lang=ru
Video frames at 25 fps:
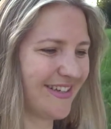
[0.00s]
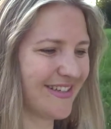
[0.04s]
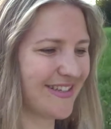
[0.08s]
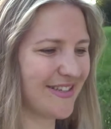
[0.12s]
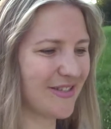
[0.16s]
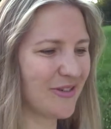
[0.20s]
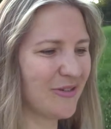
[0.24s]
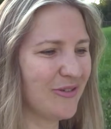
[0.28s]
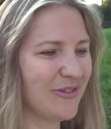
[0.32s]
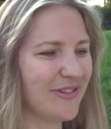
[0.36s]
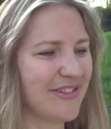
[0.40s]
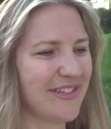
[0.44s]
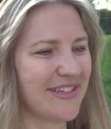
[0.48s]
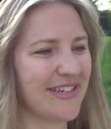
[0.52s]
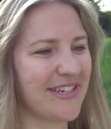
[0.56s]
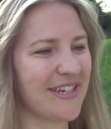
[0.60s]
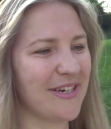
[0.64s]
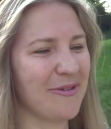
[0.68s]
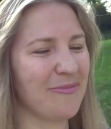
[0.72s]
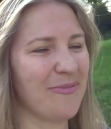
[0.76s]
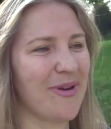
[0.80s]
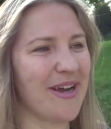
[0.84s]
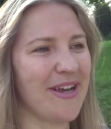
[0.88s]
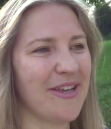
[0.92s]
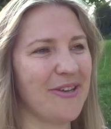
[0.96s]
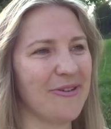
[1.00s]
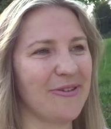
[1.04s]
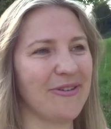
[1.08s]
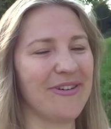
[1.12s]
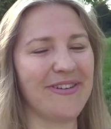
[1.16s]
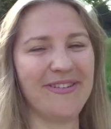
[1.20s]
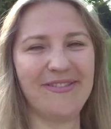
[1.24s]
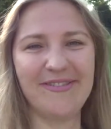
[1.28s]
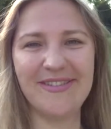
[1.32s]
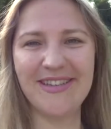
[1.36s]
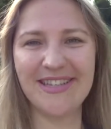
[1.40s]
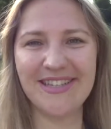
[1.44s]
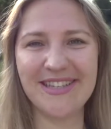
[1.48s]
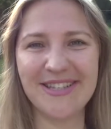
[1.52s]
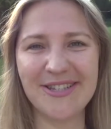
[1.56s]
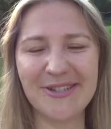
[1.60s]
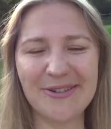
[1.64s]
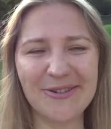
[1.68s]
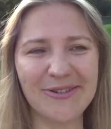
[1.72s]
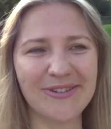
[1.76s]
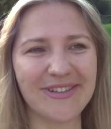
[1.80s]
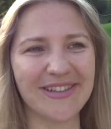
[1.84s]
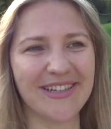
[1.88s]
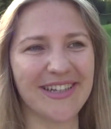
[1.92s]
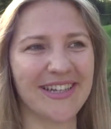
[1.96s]
Солнышко мое,
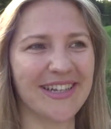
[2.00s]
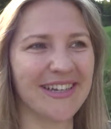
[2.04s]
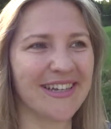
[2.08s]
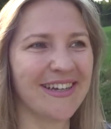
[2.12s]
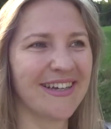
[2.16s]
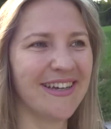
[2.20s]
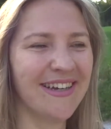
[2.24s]
веселый,